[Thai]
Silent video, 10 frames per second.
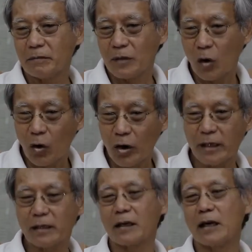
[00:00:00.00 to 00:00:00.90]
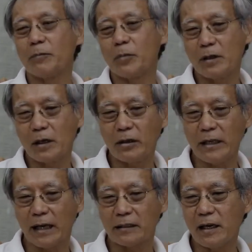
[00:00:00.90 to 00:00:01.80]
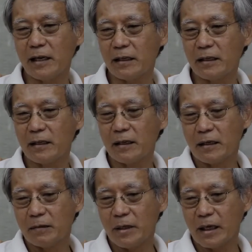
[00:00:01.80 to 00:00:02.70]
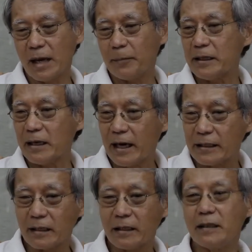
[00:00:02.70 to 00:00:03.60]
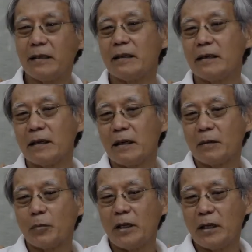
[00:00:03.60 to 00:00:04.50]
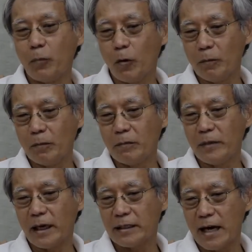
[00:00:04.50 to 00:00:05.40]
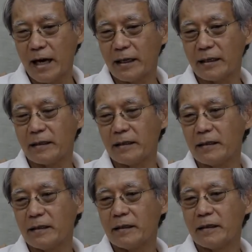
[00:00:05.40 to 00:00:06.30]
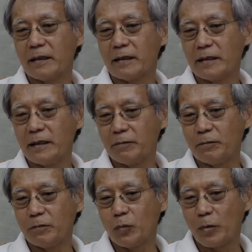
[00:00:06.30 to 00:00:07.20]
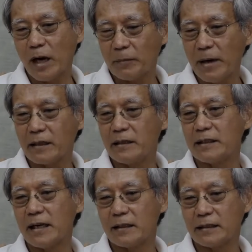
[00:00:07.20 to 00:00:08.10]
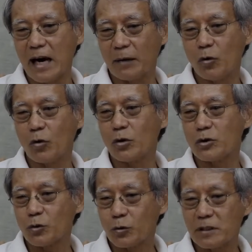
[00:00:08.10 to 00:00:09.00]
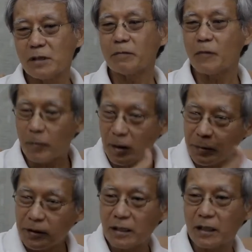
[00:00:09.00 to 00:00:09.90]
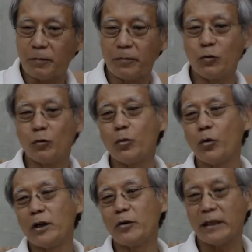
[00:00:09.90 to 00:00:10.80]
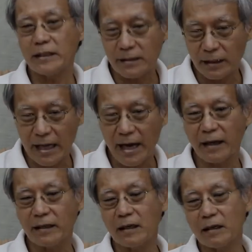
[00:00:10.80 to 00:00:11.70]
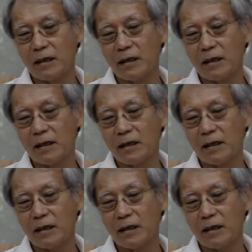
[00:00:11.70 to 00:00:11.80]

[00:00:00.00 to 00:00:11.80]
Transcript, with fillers: น้อยนะครับ เพราะฉะนั้นก็อยากจะให้มีการพัฒนาทางนี้ พอดีผมมีอาจารย์ที่ผมรักมากคืออาจารย์สตางมงคลสุข ซึ่งก็เป็นเพื่อนกับลุงป่วยด้วย อาจารย์สตางเนี่ย